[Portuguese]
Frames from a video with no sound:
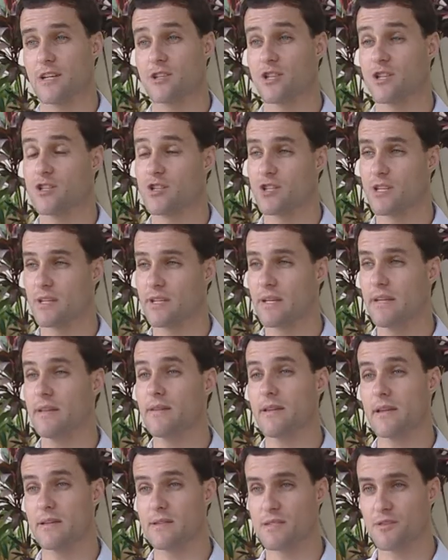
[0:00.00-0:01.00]
gente
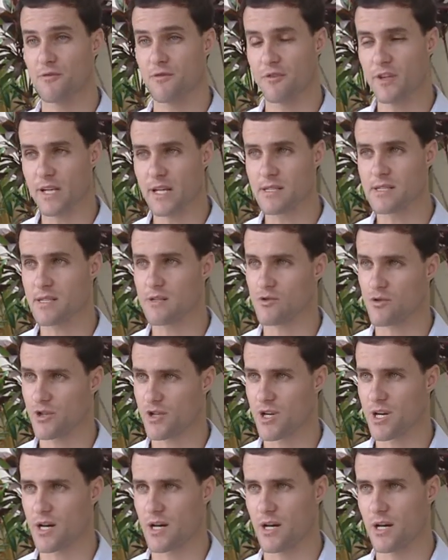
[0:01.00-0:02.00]
intensifica as ações
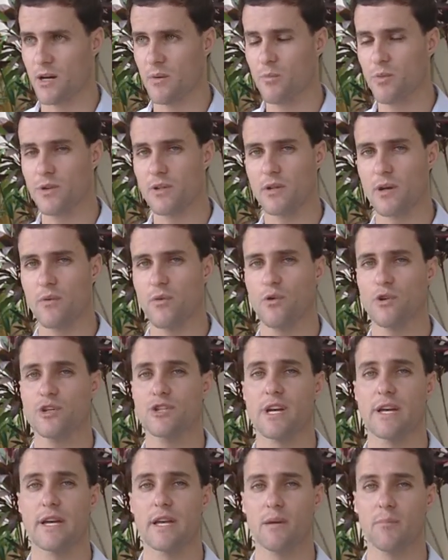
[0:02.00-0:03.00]
de campo, então
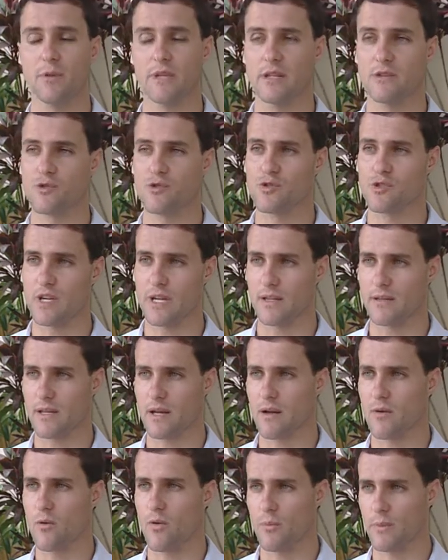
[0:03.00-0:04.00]
hoje a equipe da SUSEM
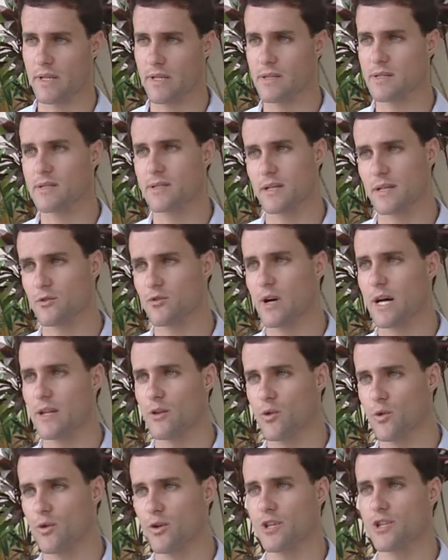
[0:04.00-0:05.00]
está iniciando à
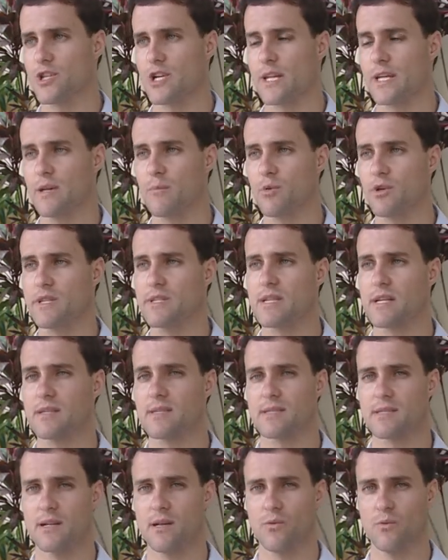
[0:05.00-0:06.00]
noite a
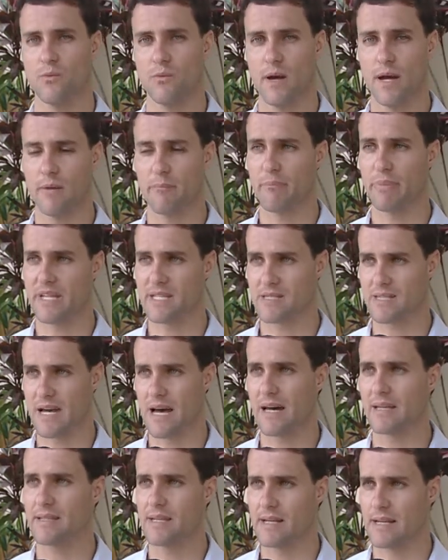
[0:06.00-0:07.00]
nebulização
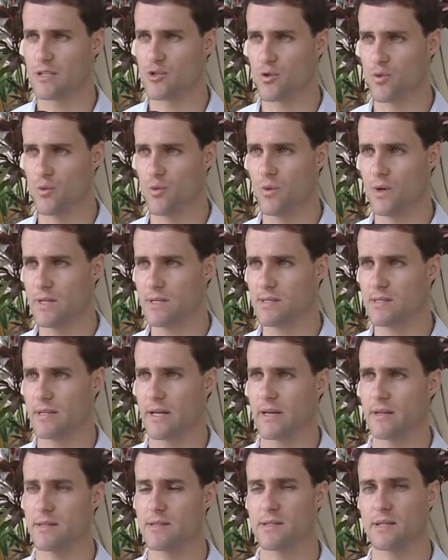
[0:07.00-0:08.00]
pesada nas ruas,
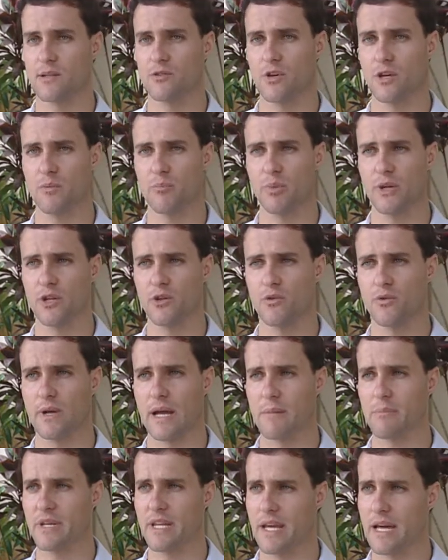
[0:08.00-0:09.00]
né, iniciando aí pelo
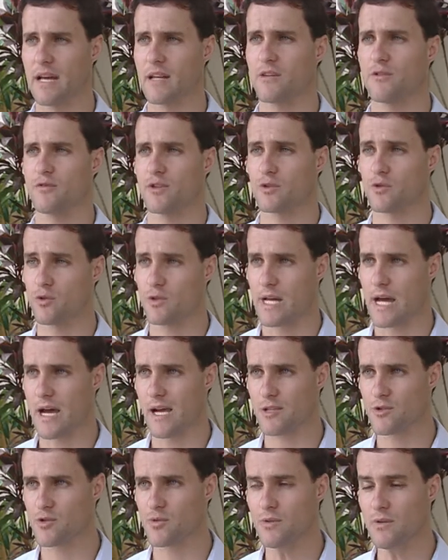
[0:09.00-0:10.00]
Gabriela e
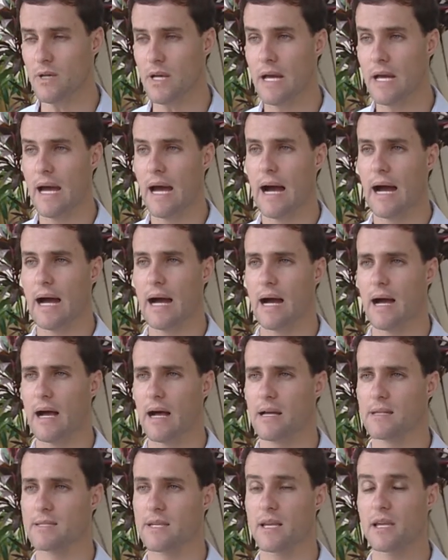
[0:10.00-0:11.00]
Vetorazo.
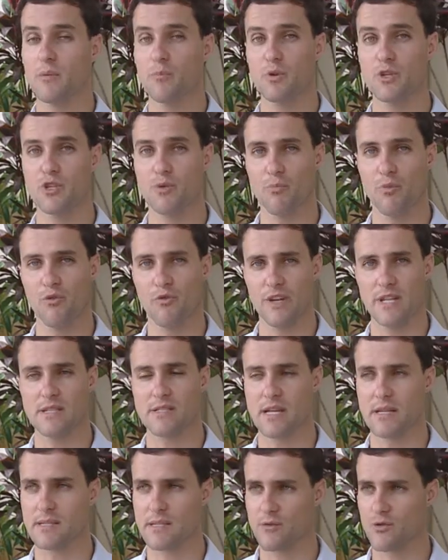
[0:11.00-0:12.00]
As equipes de
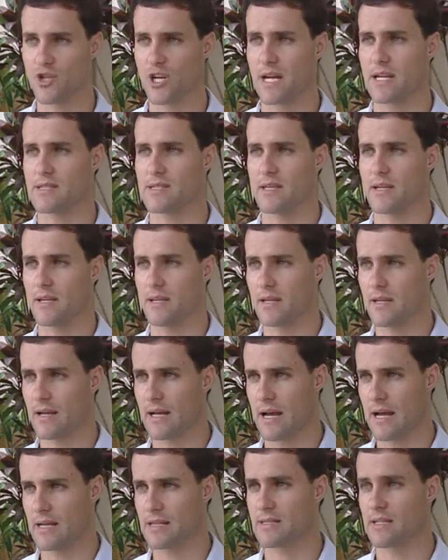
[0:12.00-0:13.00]
pulverização de casa em
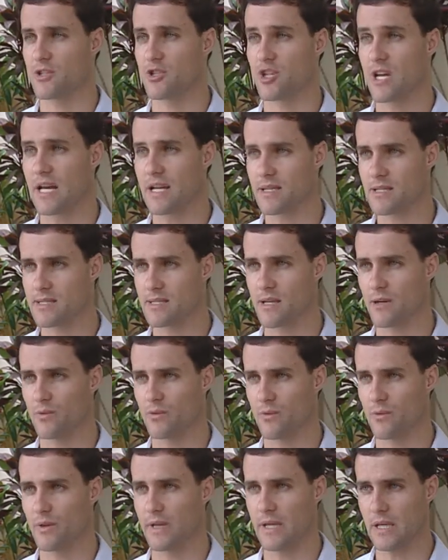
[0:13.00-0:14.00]
casa já
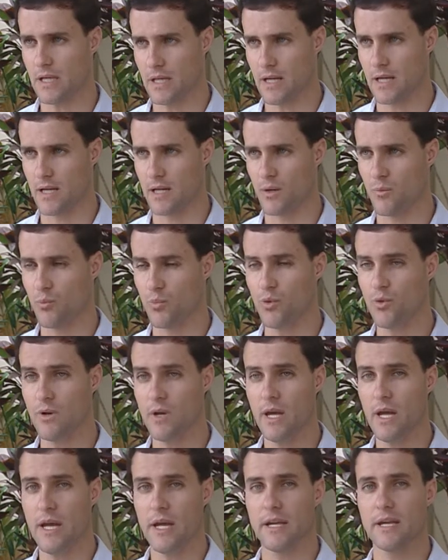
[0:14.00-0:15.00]
estão em campo
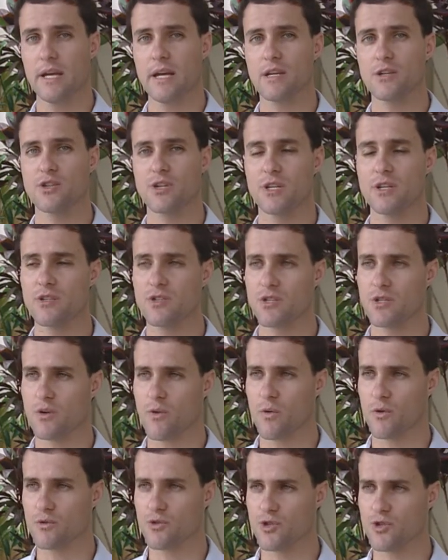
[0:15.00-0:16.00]
e a gente
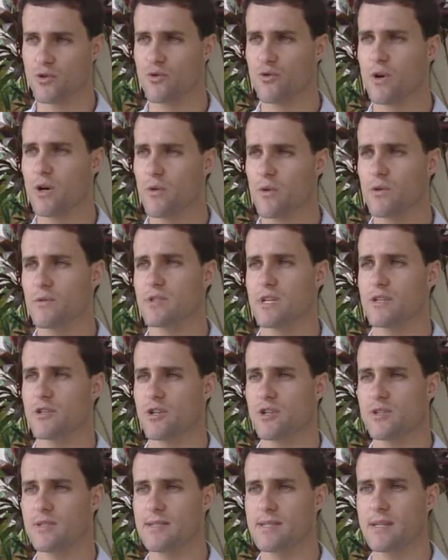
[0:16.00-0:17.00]
continua com os
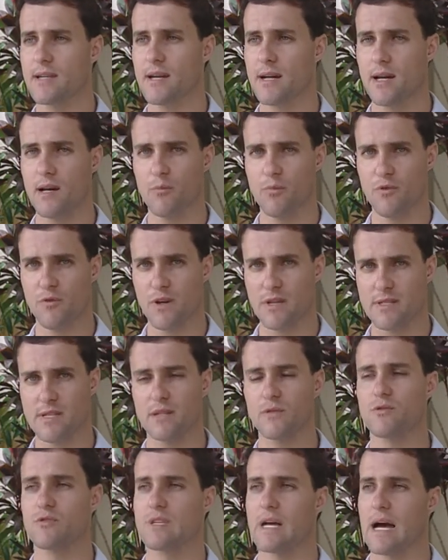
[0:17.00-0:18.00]
agentes em campo
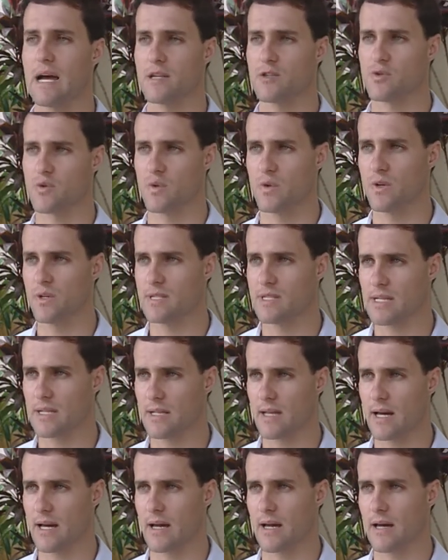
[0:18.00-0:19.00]
fazendo os arrastões,
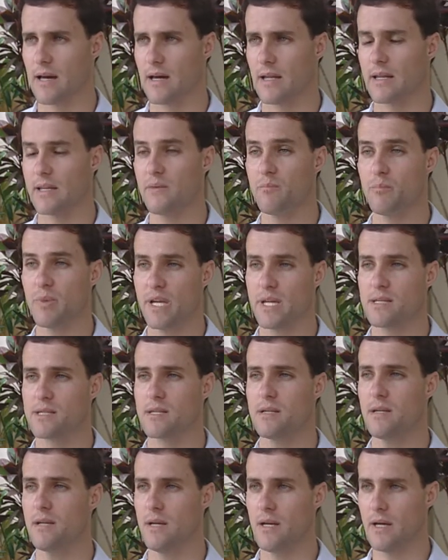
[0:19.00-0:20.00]
a, a
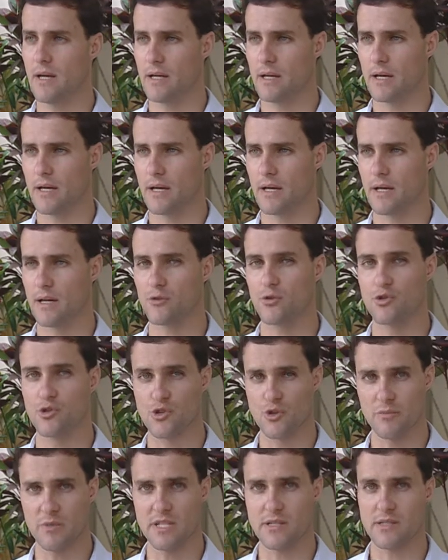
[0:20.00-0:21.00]
limpeza ah, dos
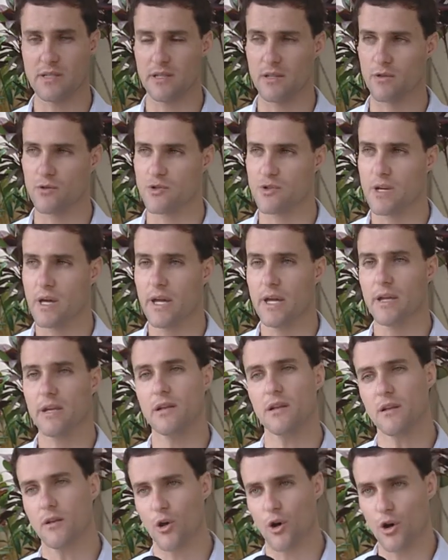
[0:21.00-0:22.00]
domicílios.
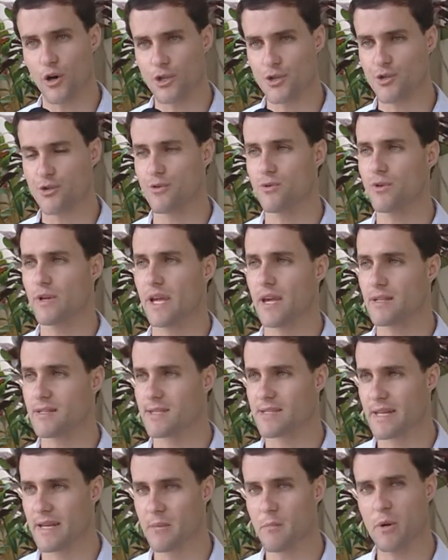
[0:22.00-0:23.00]
E lógico que é
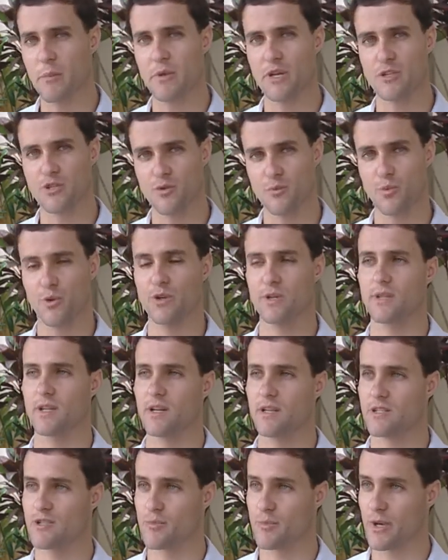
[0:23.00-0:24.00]
extremamente
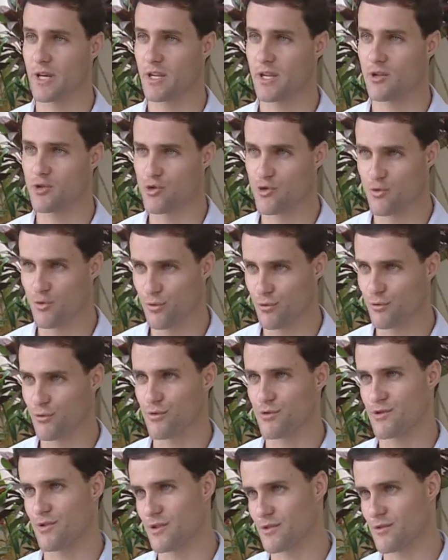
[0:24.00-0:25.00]
importante para que
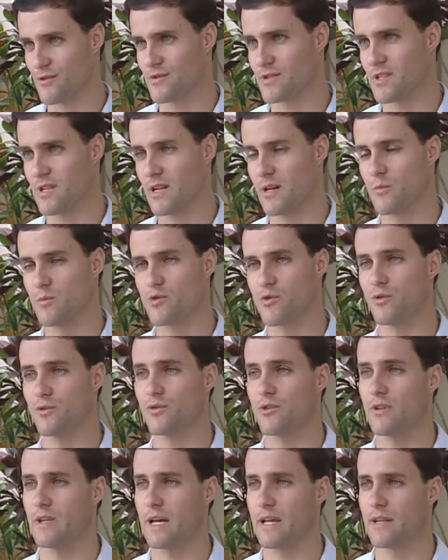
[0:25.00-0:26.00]
juntos nós consigamos
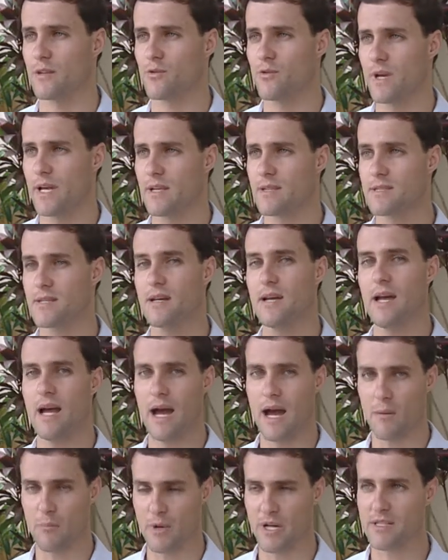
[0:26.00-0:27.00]
controlar a doença,
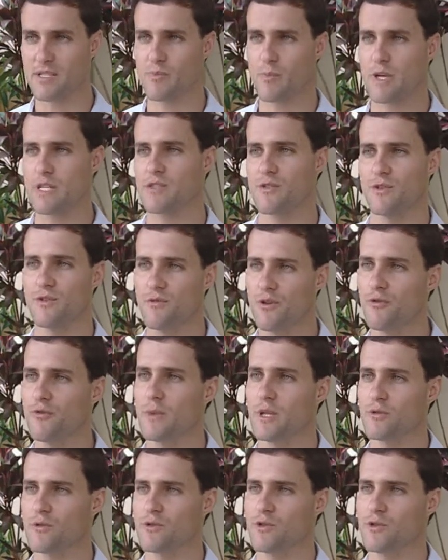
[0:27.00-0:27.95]
a participação e envolvimento